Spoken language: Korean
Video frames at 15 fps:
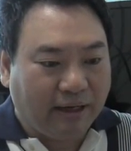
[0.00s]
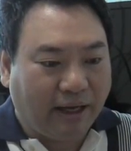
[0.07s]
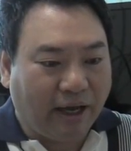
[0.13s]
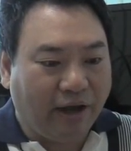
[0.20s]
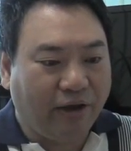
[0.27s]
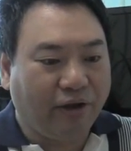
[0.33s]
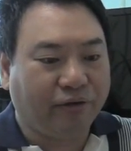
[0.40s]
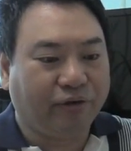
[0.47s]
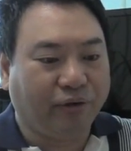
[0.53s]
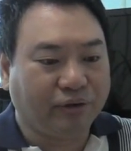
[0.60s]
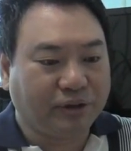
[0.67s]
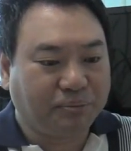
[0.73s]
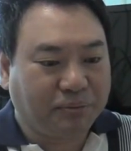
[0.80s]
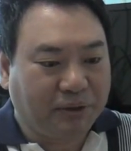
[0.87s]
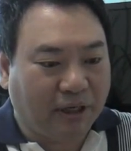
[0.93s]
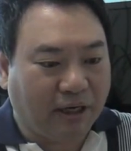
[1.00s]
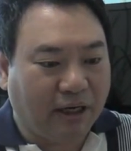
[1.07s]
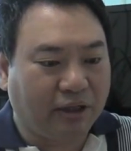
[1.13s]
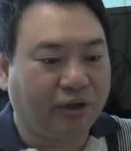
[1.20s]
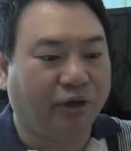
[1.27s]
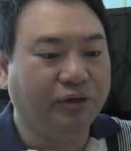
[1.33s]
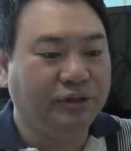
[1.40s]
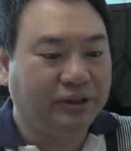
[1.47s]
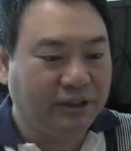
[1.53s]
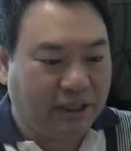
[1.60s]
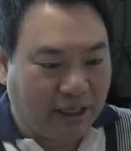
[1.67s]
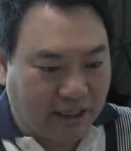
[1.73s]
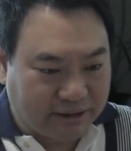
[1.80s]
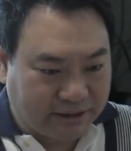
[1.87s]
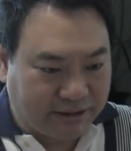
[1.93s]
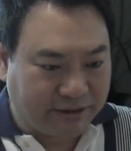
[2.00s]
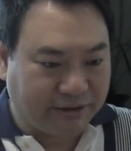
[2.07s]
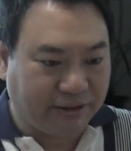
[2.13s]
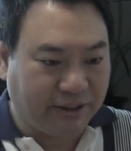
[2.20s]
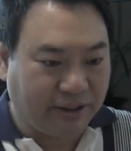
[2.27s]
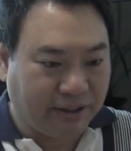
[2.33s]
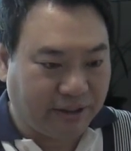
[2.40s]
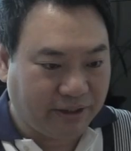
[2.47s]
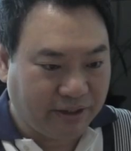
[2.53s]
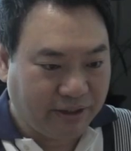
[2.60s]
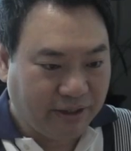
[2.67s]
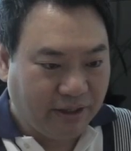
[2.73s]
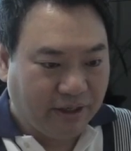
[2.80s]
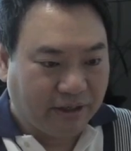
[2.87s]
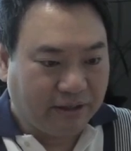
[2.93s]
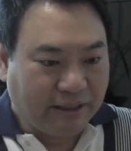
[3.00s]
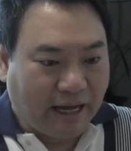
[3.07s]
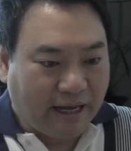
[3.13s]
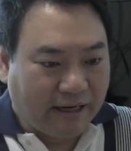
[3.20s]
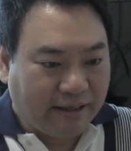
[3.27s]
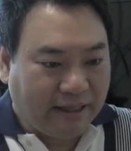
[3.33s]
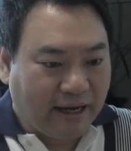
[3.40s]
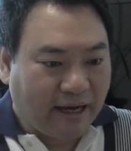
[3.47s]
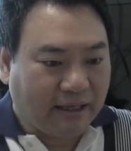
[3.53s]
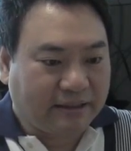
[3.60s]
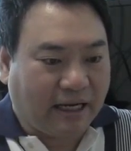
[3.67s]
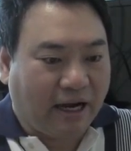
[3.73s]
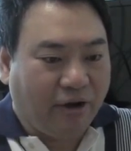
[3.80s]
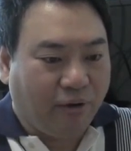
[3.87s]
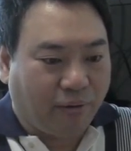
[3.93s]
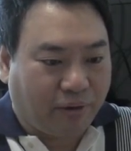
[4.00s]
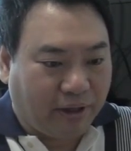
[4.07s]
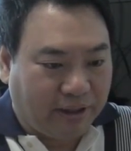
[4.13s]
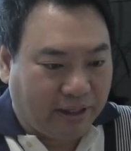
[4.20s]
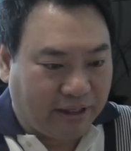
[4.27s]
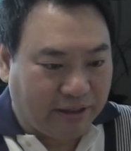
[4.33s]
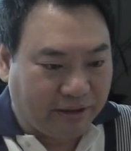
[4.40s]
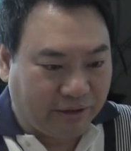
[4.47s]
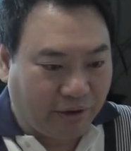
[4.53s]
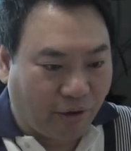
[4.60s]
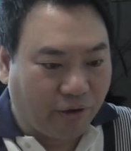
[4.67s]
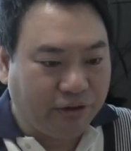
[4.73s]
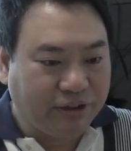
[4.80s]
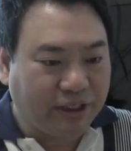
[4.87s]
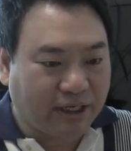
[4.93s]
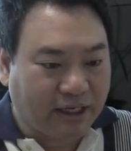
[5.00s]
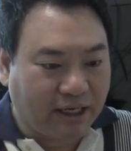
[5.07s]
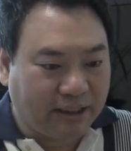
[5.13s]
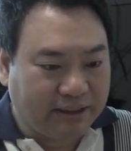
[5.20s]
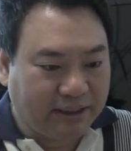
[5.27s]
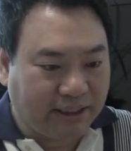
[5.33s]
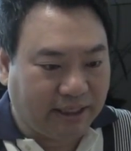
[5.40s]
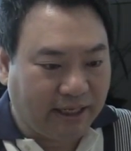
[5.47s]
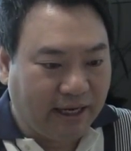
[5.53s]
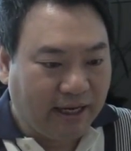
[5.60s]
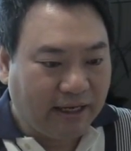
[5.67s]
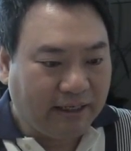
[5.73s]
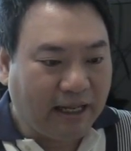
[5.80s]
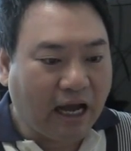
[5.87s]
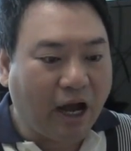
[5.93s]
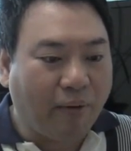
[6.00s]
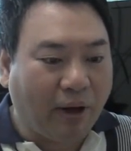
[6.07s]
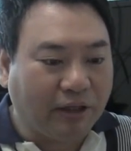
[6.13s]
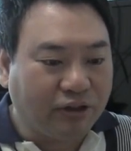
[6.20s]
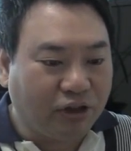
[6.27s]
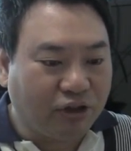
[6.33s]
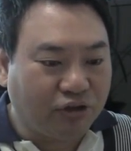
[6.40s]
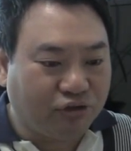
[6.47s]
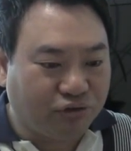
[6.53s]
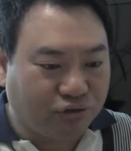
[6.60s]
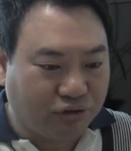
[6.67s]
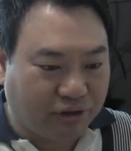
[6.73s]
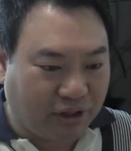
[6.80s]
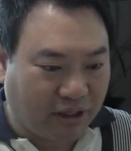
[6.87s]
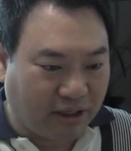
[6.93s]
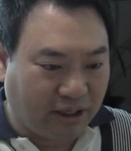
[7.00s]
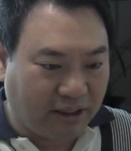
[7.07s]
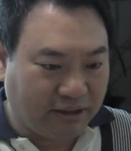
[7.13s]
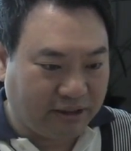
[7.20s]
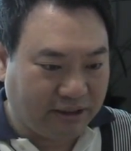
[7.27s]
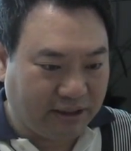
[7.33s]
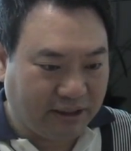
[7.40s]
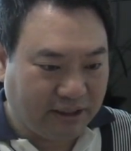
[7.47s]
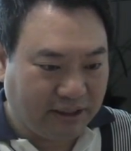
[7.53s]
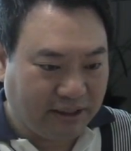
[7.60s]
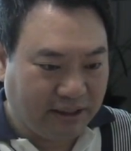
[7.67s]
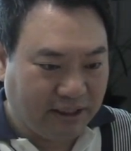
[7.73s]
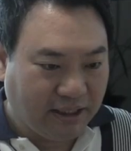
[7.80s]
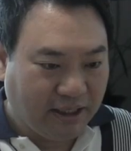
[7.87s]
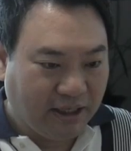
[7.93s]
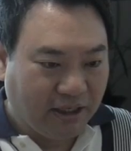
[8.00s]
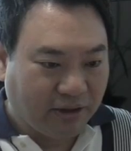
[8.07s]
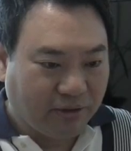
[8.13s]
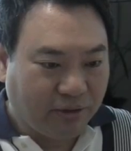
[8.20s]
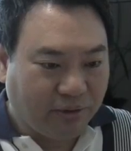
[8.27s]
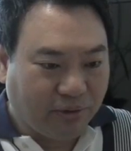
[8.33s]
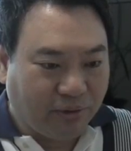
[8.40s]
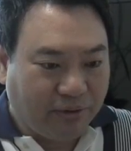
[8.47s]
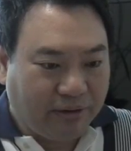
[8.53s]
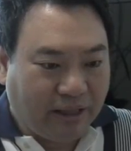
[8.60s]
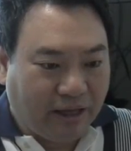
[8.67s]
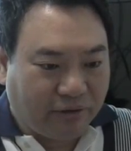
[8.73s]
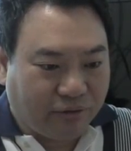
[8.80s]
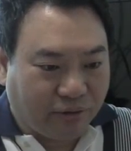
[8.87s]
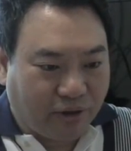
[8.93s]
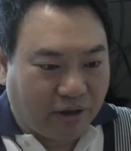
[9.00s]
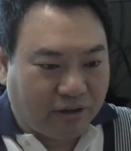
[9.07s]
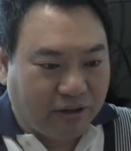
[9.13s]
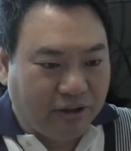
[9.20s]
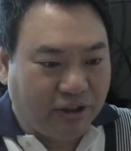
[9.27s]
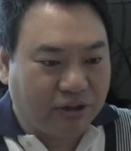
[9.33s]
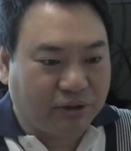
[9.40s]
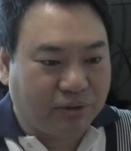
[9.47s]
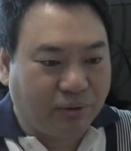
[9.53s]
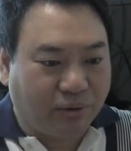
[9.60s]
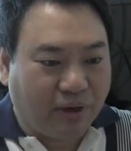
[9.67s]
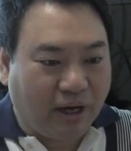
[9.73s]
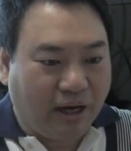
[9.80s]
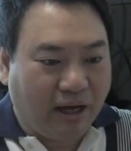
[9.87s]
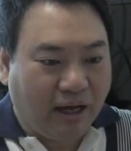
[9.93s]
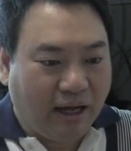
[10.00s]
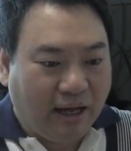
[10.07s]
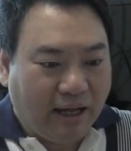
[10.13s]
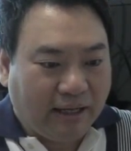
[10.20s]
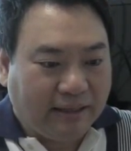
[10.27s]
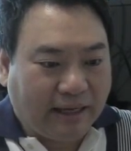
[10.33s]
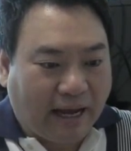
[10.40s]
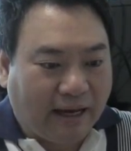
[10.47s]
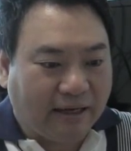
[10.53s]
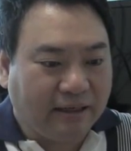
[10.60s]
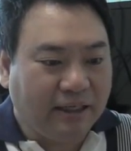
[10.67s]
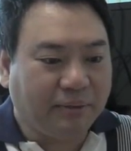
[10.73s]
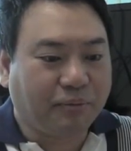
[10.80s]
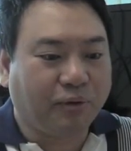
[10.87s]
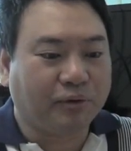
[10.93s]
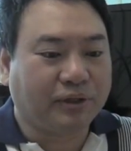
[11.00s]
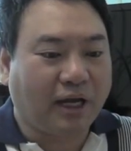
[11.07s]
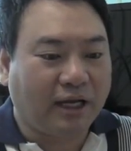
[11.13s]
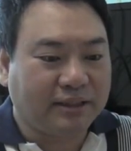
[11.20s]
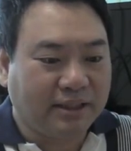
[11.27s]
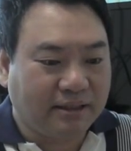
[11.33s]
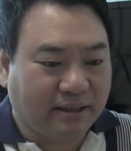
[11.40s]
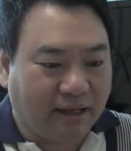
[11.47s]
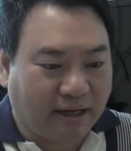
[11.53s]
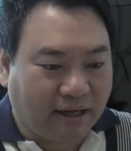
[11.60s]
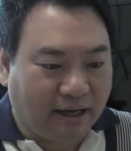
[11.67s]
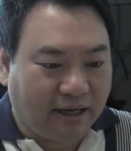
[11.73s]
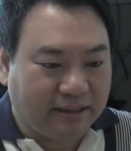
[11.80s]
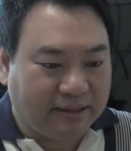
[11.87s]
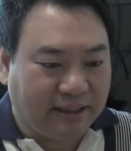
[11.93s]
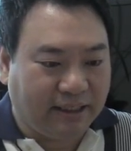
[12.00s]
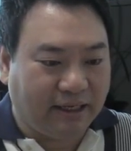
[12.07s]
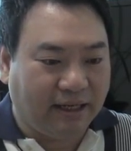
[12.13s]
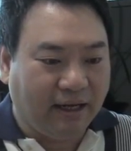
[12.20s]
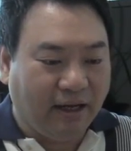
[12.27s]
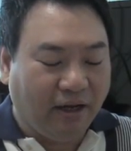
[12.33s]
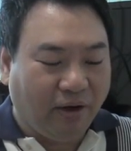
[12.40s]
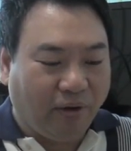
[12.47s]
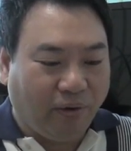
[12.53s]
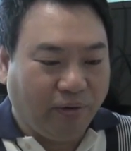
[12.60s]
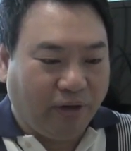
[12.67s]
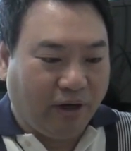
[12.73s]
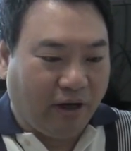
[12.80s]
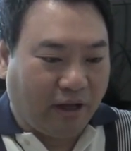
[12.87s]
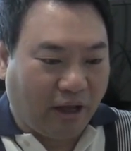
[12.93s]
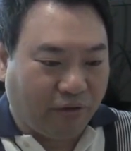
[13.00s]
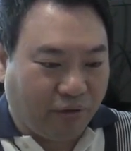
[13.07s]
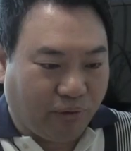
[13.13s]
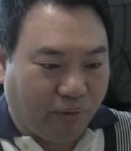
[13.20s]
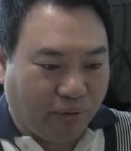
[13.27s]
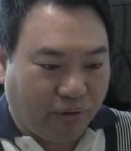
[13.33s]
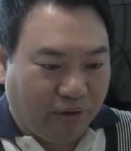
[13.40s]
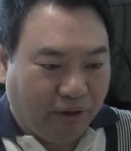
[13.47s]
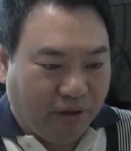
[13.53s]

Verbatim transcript: 계속 십자가에 던지게 하시는 거예요. 나를 내가 자유롭게 되는 거예요. 언제까지 내가 완전히 죽을 때까지. 그리고 내 속에 그리스도가 나를 입고 사실 때까지 어 내가 계속